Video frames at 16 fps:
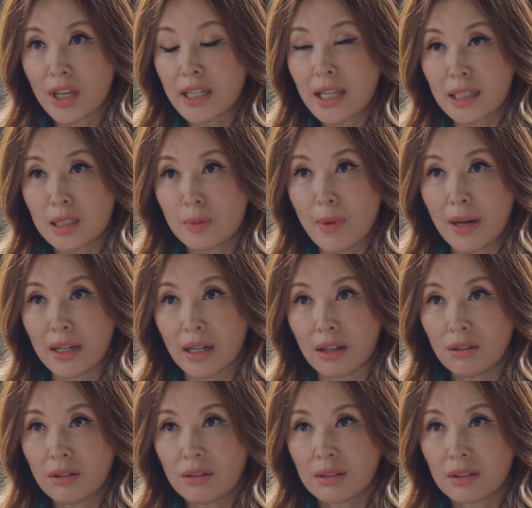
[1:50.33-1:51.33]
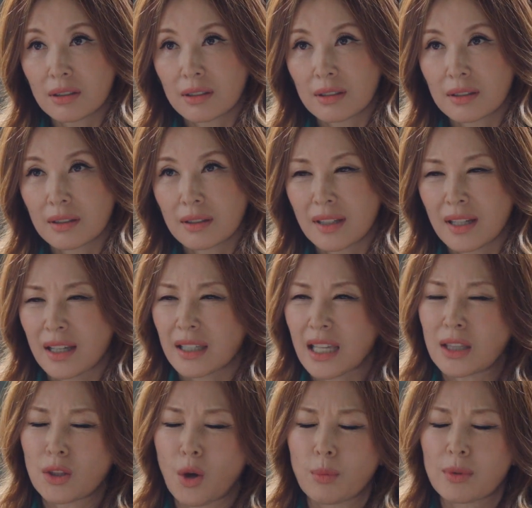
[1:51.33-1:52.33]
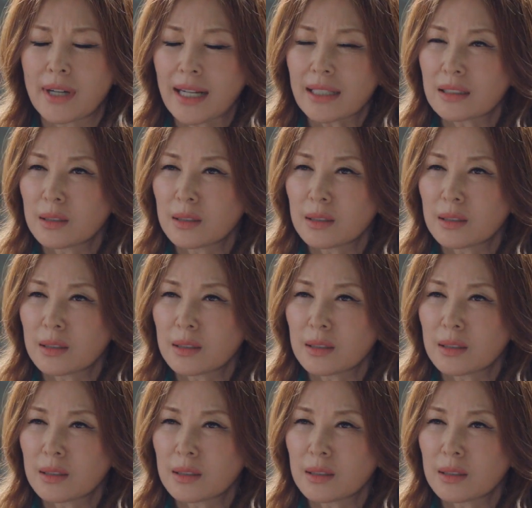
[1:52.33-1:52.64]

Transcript: 거 얘기하지 말아요. 걘 너무